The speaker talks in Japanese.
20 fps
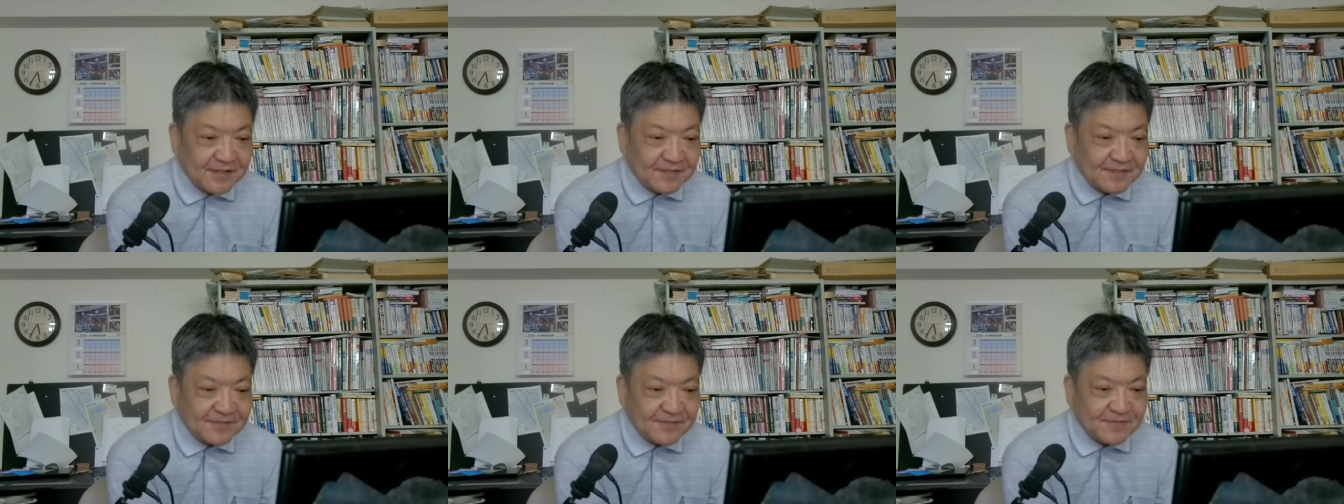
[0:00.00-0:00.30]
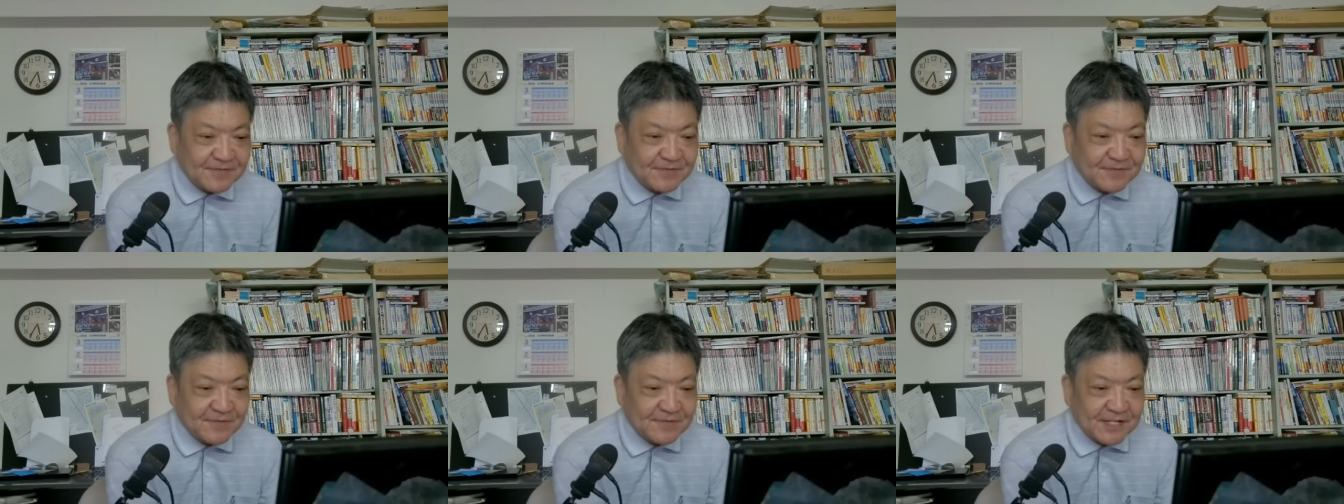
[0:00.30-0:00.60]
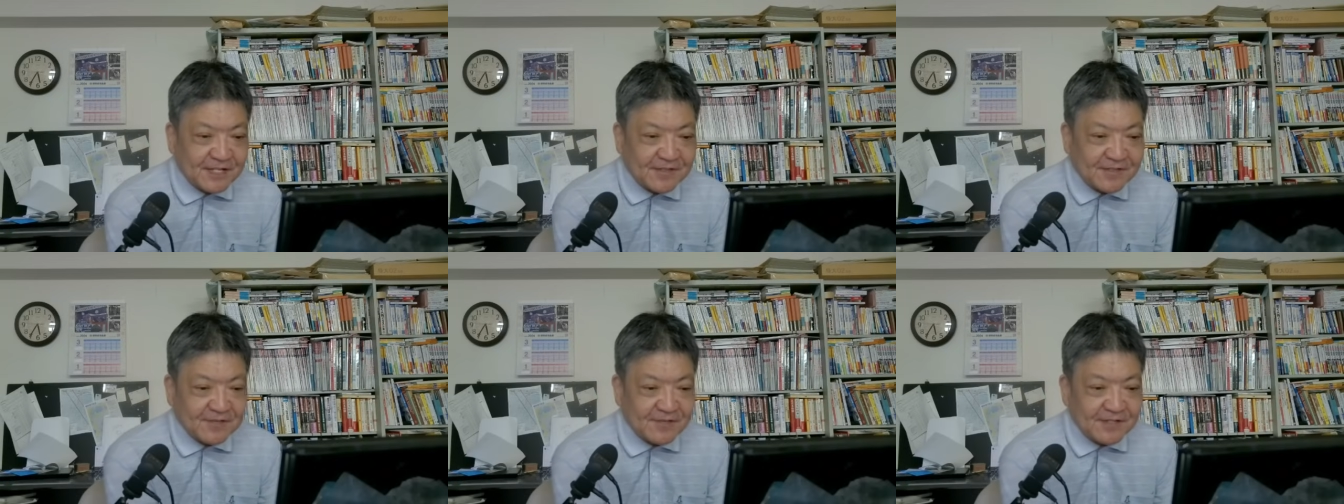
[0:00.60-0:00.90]
中国共
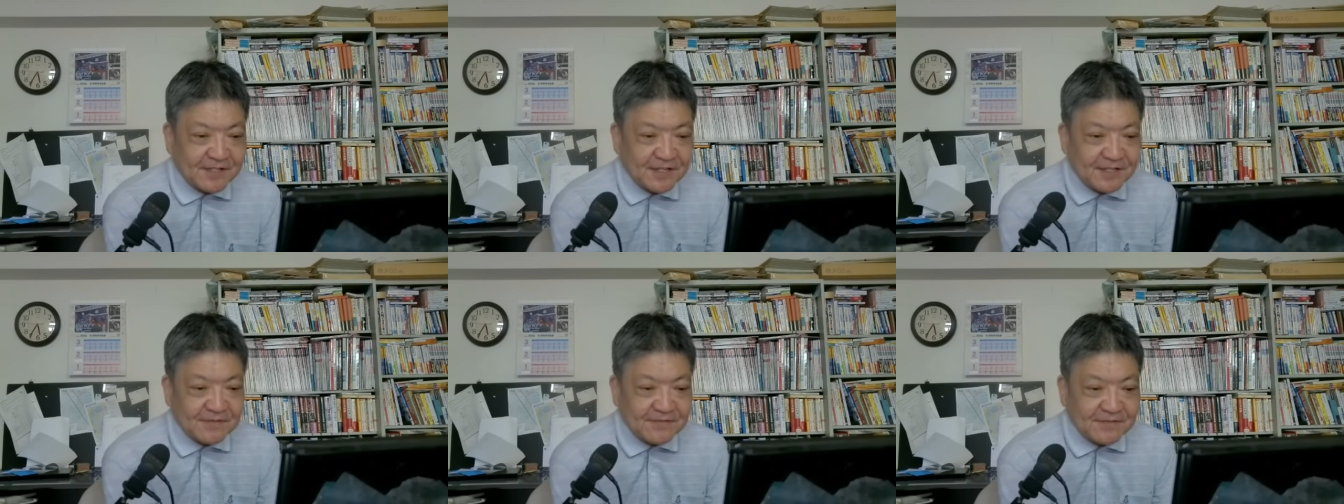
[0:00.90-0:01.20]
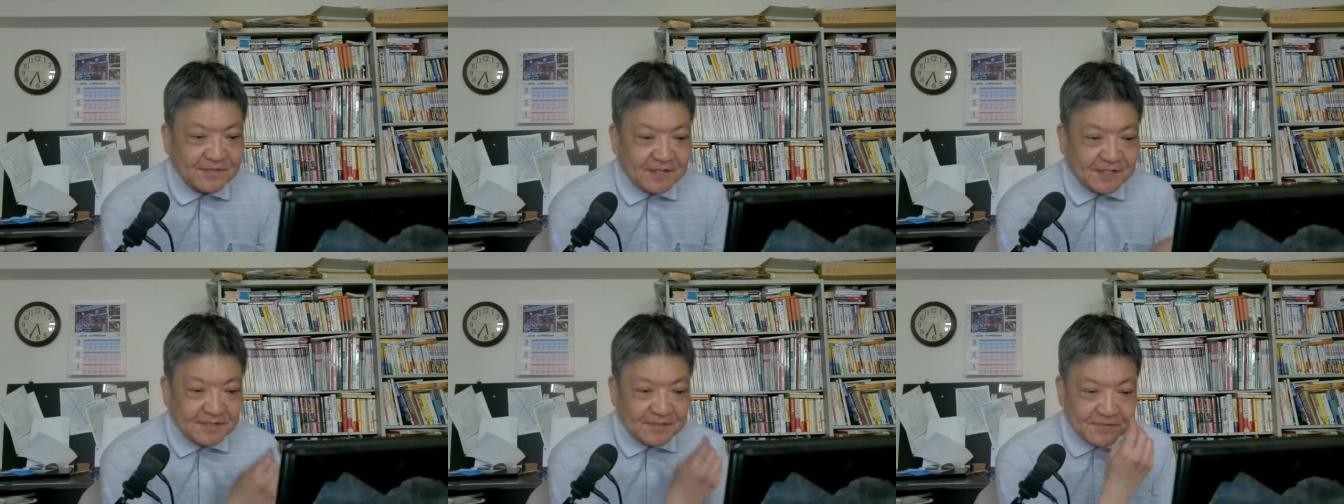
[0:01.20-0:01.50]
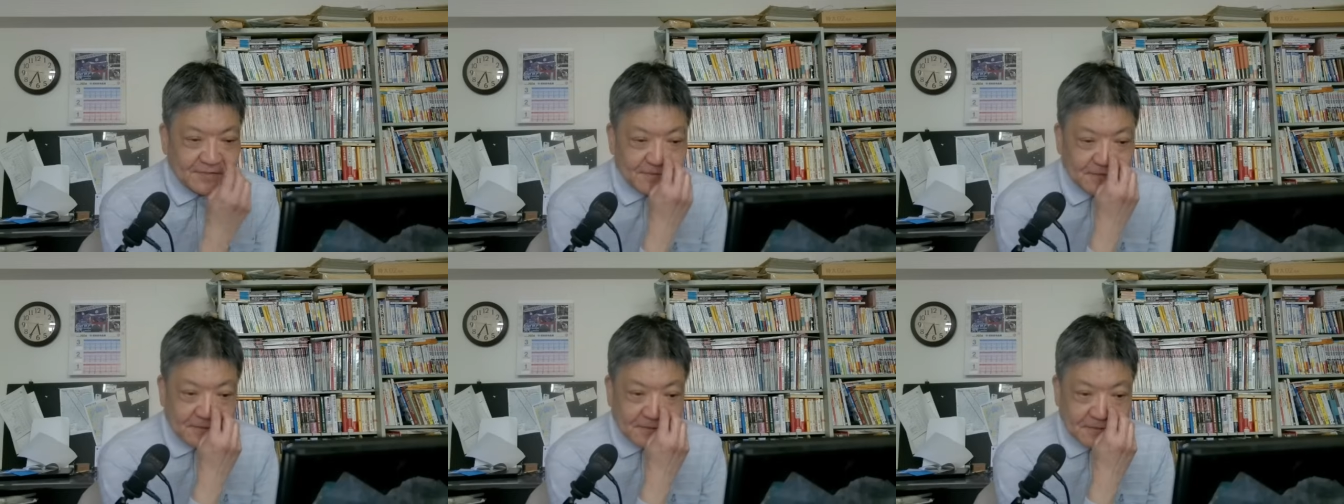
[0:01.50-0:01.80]
産党政府は
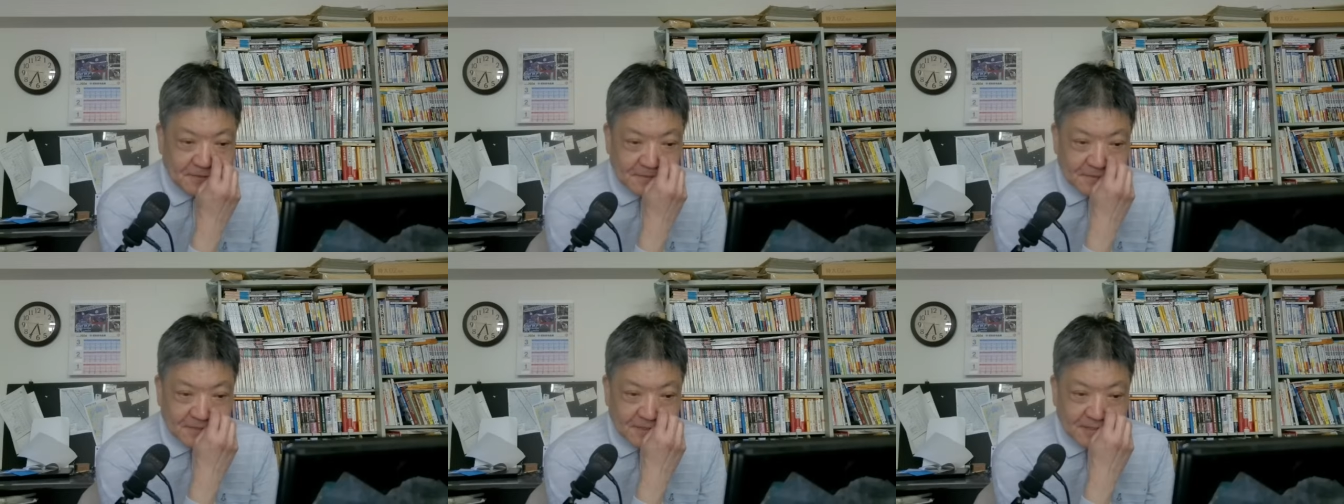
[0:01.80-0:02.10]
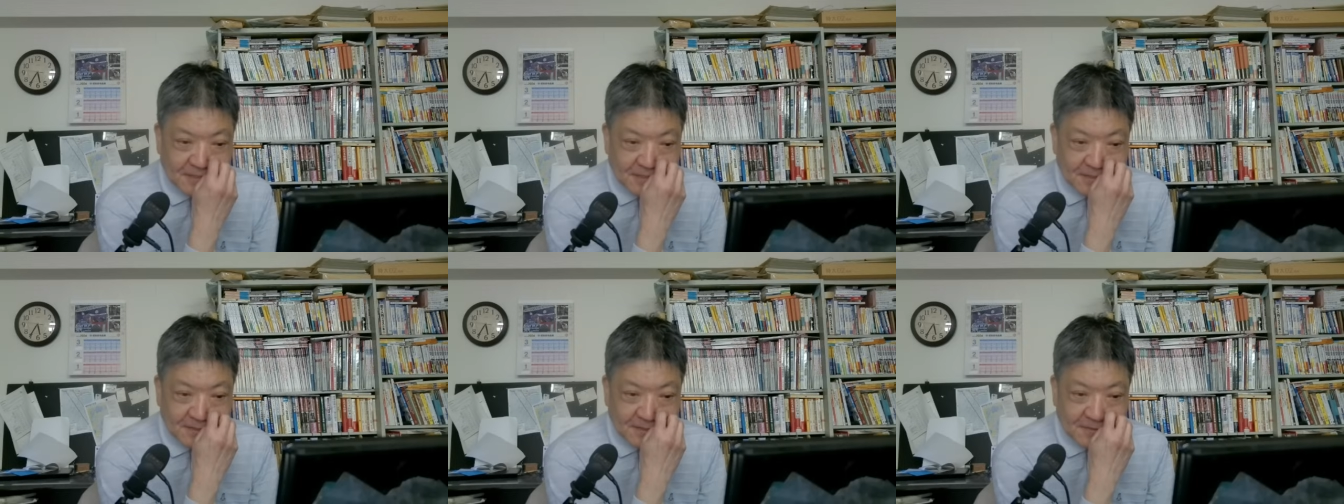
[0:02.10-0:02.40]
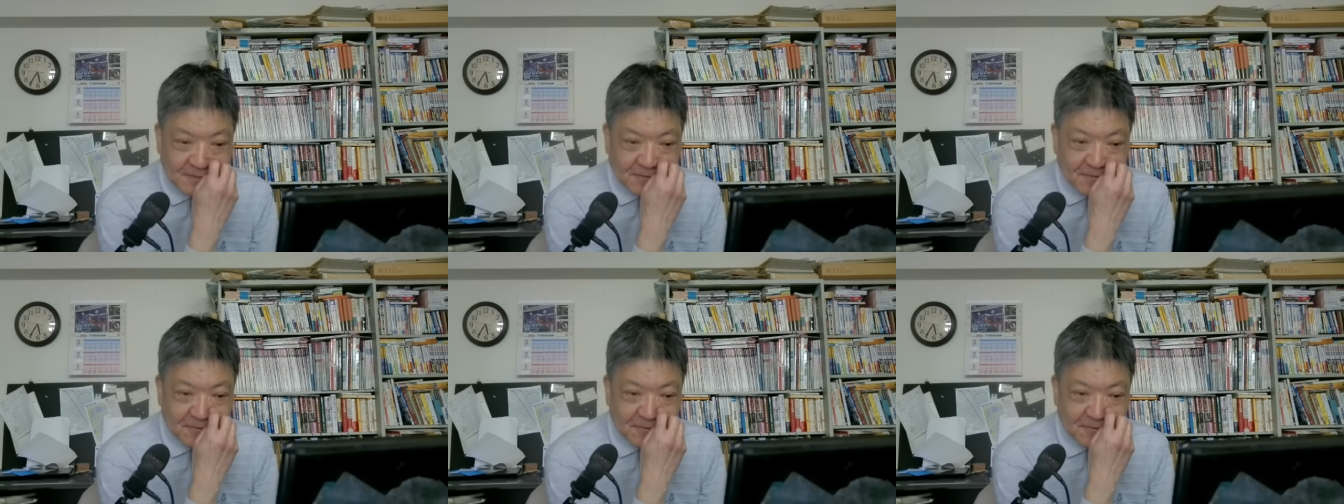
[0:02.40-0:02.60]
19の銀行